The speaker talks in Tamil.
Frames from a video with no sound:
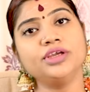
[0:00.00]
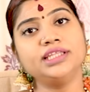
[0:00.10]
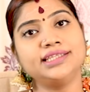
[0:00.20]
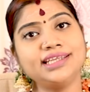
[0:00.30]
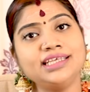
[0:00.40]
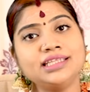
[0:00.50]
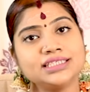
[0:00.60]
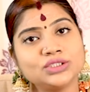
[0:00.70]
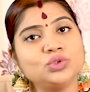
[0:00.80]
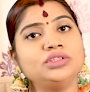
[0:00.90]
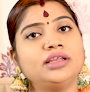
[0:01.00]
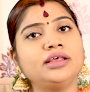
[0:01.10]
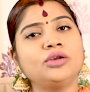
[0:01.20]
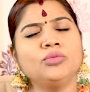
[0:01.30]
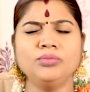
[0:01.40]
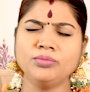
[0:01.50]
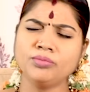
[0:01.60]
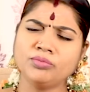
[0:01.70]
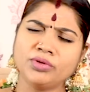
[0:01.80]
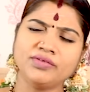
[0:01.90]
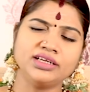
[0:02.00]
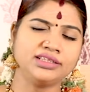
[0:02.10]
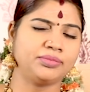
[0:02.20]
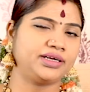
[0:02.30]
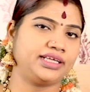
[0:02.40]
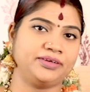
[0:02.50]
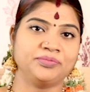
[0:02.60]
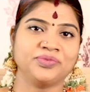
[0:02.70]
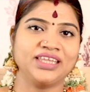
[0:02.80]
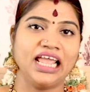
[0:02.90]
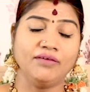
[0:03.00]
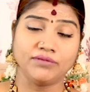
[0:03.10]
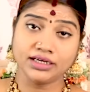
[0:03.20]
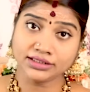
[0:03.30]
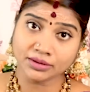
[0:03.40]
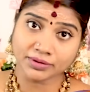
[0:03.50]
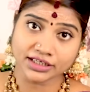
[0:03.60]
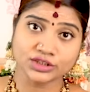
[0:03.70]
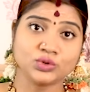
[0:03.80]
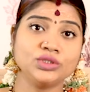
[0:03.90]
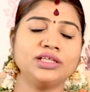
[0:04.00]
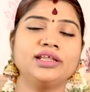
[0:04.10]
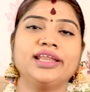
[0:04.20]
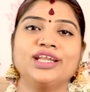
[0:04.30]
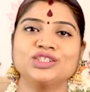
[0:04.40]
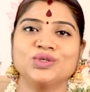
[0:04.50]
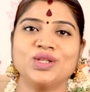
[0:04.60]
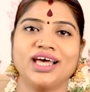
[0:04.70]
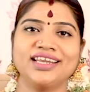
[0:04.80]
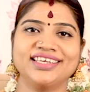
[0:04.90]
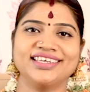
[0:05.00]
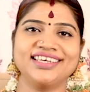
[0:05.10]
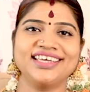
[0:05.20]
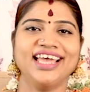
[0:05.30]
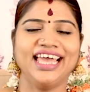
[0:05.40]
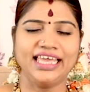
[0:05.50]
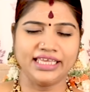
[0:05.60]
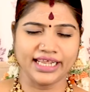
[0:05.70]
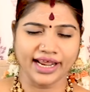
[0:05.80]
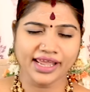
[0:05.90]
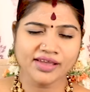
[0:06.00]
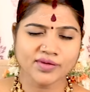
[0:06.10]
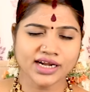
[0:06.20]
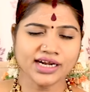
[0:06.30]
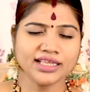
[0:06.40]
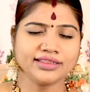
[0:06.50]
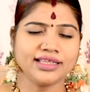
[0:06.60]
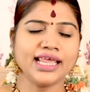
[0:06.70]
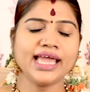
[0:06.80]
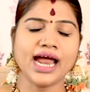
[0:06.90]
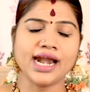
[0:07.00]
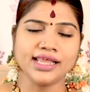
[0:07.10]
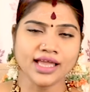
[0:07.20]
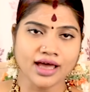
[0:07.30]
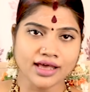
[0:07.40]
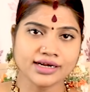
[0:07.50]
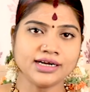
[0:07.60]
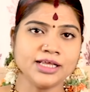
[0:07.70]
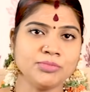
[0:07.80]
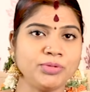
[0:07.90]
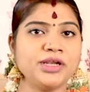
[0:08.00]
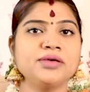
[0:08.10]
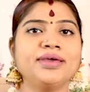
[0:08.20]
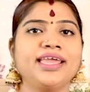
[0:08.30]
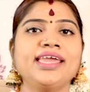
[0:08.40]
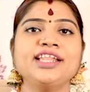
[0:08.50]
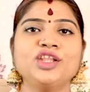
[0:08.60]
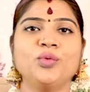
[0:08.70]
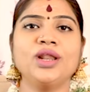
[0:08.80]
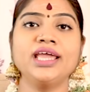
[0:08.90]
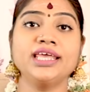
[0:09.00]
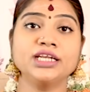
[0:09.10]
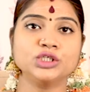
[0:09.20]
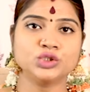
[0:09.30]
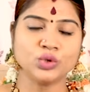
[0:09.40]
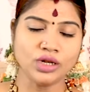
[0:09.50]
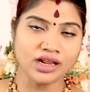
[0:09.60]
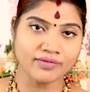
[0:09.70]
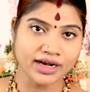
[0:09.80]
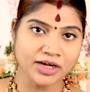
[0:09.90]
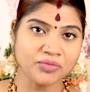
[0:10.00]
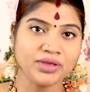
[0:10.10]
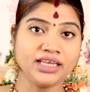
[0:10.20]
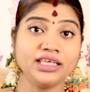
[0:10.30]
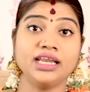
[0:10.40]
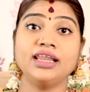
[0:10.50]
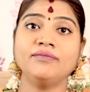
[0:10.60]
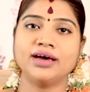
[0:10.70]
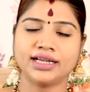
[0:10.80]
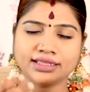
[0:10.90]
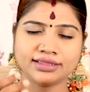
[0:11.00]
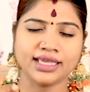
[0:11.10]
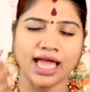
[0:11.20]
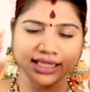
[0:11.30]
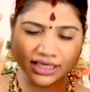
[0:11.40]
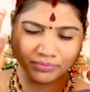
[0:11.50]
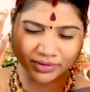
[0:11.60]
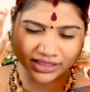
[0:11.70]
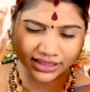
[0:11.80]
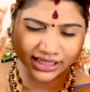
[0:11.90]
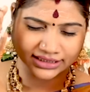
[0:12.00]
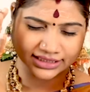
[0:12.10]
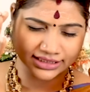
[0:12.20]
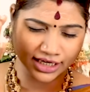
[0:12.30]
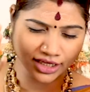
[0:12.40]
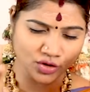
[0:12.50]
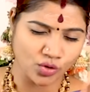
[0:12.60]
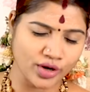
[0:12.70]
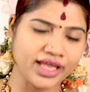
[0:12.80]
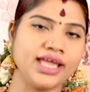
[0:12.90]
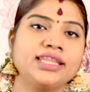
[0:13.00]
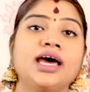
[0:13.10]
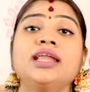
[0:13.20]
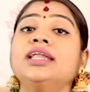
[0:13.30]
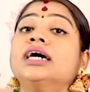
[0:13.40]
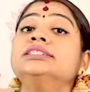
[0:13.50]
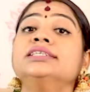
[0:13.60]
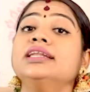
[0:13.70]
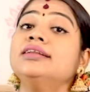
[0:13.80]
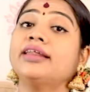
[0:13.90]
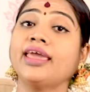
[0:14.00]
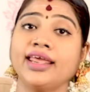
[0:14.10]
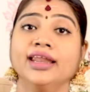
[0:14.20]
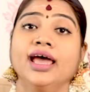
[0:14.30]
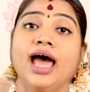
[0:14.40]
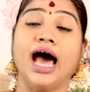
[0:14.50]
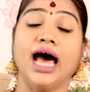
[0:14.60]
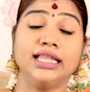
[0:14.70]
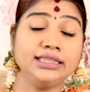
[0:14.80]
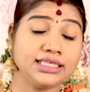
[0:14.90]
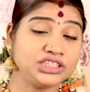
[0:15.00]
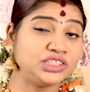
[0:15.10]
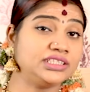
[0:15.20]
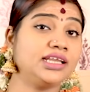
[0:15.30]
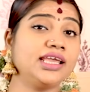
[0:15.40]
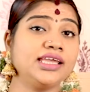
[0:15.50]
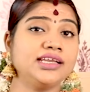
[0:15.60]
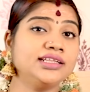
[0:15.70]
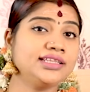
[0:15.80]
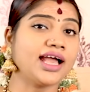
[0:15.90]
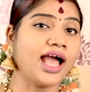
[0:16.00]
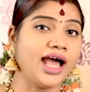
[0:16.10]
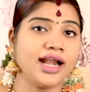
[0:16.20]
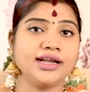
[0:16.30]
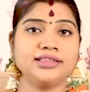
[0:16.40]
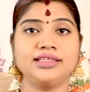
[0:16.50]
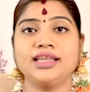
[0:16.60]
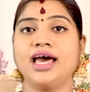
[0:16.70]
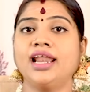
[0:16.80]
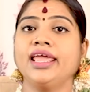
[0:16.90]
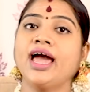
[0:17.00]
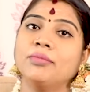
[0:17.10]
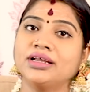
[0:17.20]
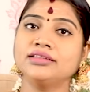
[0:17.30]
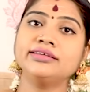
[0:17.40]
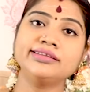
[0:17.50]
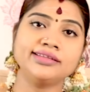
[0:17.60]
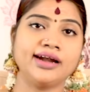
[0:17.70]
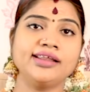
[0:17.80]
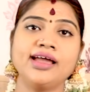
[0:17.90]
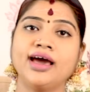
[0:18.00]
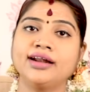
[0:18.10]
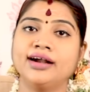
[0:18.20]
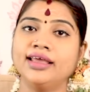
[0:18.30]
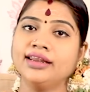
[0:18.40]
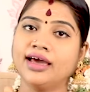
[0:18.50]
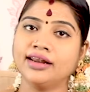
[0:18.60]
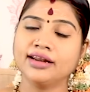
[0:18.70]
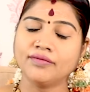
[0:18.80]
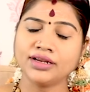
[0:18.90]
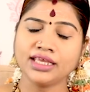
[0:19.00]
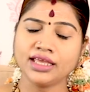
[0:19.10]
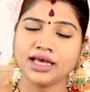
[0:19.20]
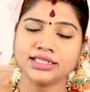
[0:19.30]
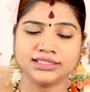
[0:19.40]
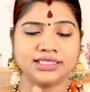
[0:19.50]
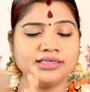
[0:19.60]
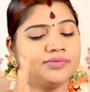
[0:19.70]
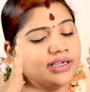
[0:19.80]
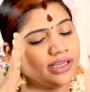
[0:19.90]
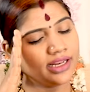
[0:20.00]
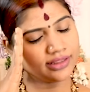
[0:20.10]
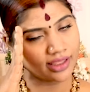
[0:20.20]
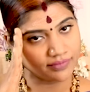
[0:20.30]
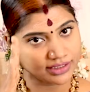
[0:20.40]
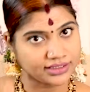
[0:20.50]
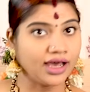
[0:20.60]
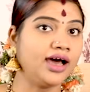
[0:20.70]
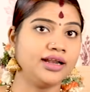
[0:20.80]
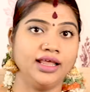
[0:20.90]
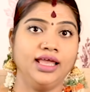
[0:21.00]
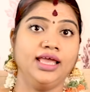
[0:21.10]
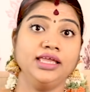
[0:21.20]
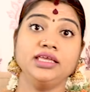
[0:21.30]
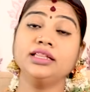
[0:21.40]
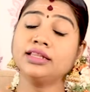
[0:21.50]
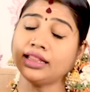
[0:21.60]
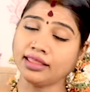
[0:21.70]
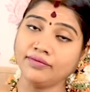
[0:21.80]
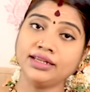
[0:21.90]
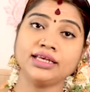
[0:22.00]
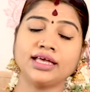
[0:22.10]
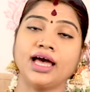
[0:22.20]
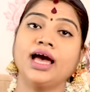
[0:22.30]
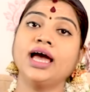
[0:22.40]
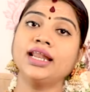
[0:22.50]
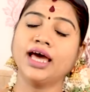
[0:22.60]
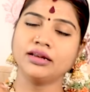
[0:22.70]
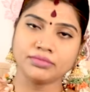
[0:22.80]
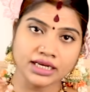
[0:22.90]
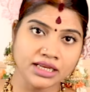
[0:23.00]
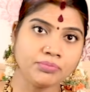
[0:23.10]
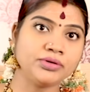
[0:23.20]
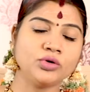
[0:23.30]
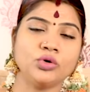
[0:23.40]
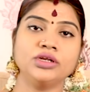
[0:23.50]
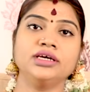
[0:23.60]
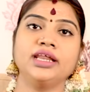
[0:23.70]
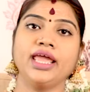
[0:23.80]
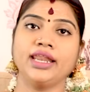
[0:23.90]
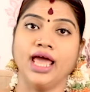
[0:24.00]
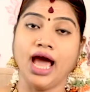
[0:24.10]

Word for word: இது தெரிந்த சுந்தரர் ரொம்ப வருத்தப்பட்டார் வருத்தப்பட்ட சுந்தரர் என்ன சொன்னாரு இறைவனிடத்திலே அடியார்களின் பெருமையை இந்த உலகிற்கு சொல்ல வேண்டும் என்கின்ற வரத்தை அதை பற்றிய சிந்தனையோடே தான் நான் சென்றேன் அந்த சிந்தனை இருந்த காரணத்தினாலே அமர்ந்திருந்த அடியார்களை நான் கவனிக்காது சென்று விட்டேன் தவறுதான் இந்த தவறுக்காக நான் மன்னிப்பு கோருகிறேன்